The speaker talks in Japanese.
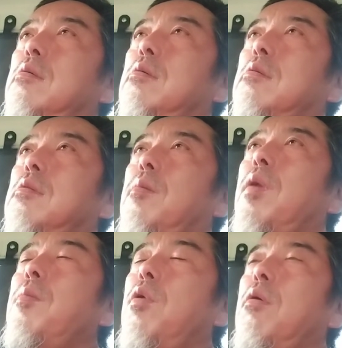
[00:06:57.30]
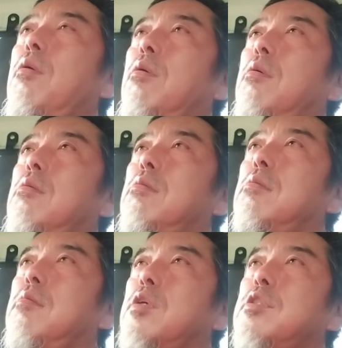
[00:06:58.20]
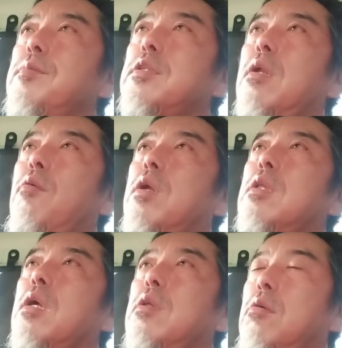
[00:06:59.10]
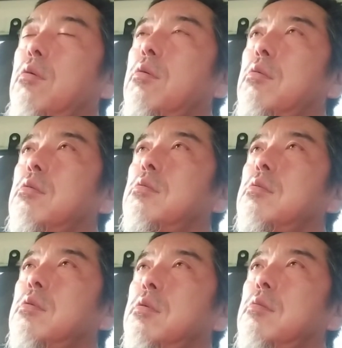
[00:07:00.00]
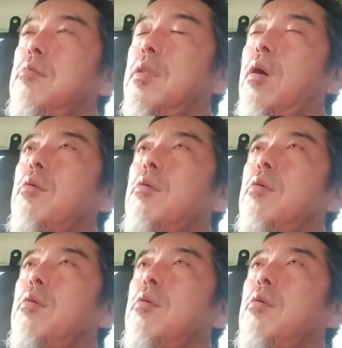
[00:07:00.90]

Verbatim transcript: で、目も、まあ、失明したら終わりだけど、治